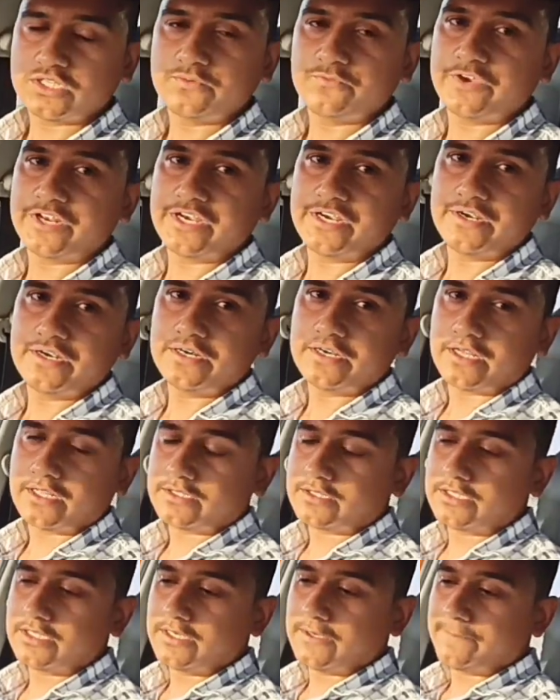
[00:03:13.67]
तीन वेरिएंट
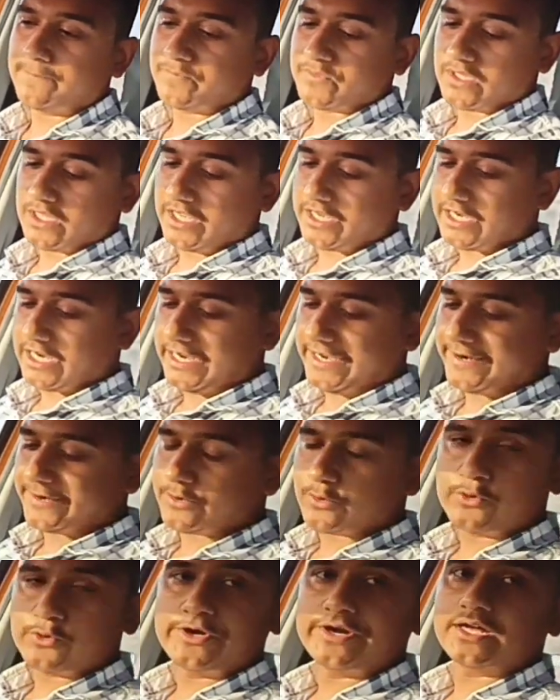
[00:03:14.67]
आते हैं एक
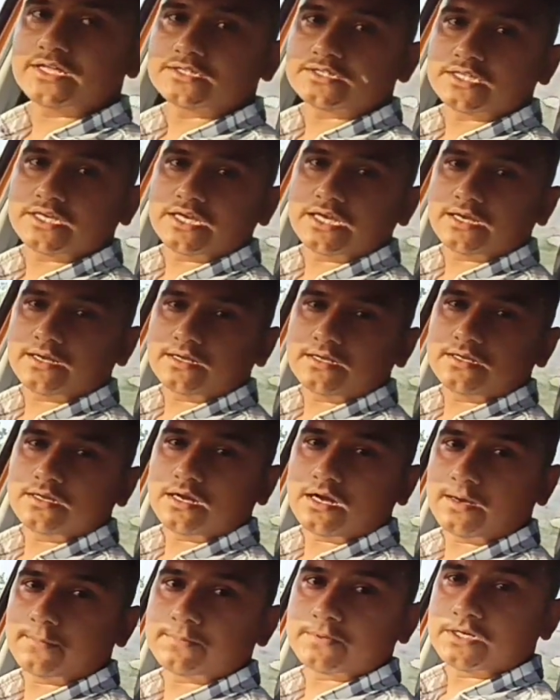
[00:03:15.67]
एंड्रॉयड आता है
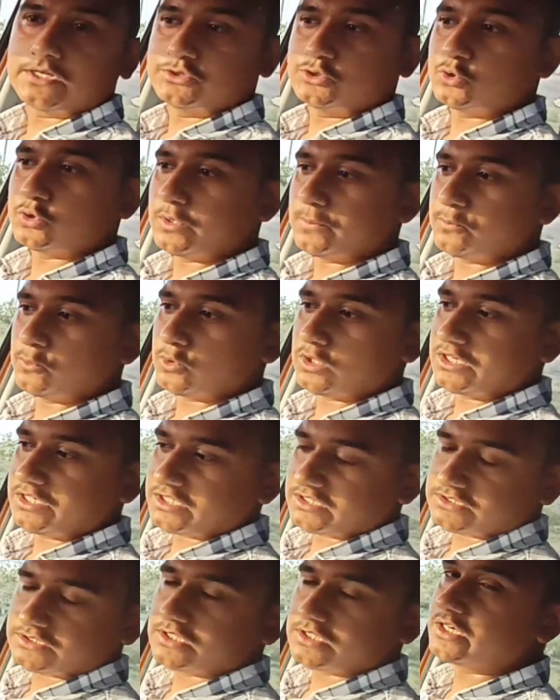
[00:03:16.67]
आपका जो कि पूरा
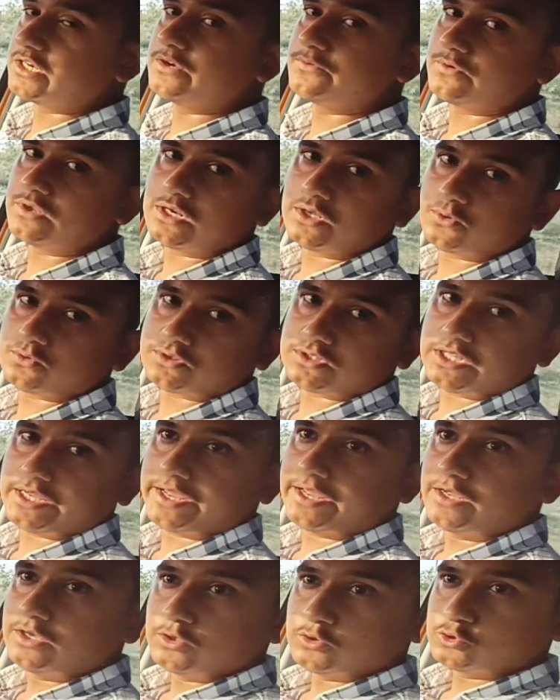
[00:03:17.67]
टच स्क्रीन वाला होता
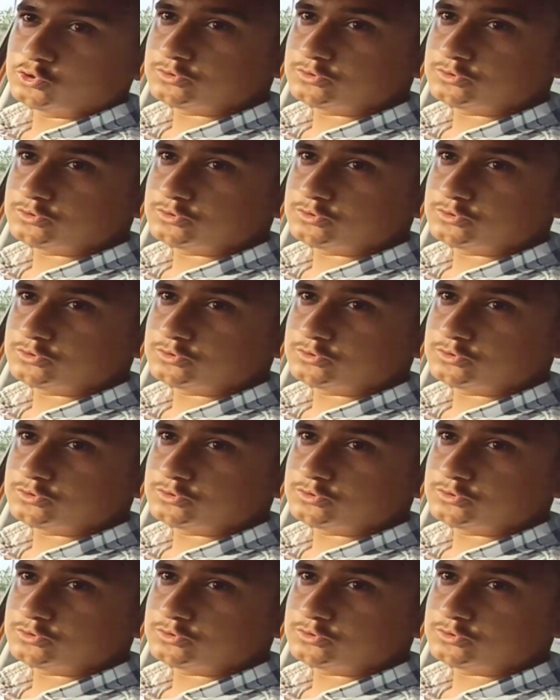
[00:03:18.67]
है